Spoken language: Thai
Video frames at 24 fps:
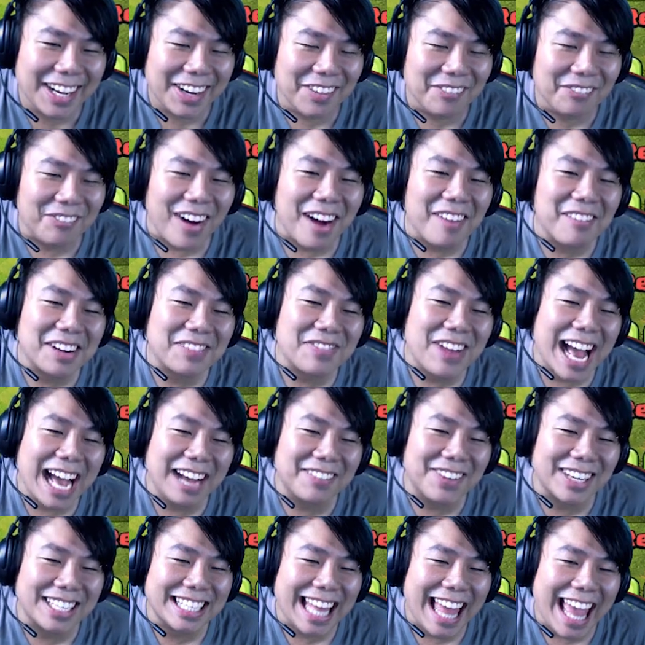ป้อมมันพา
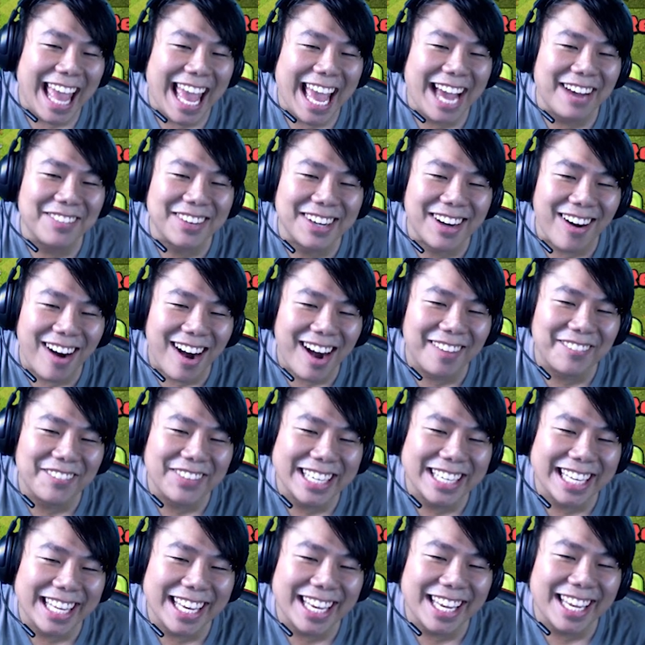หมดแล้ว มึงอ้อมไป
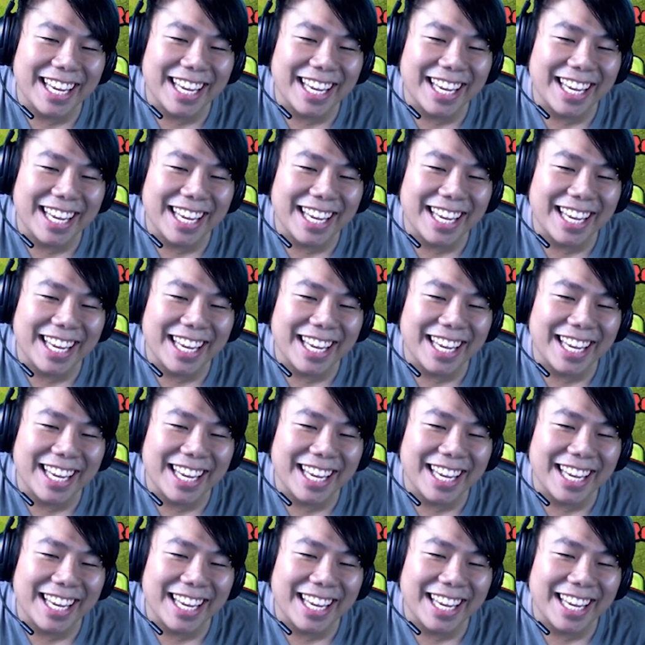ดิ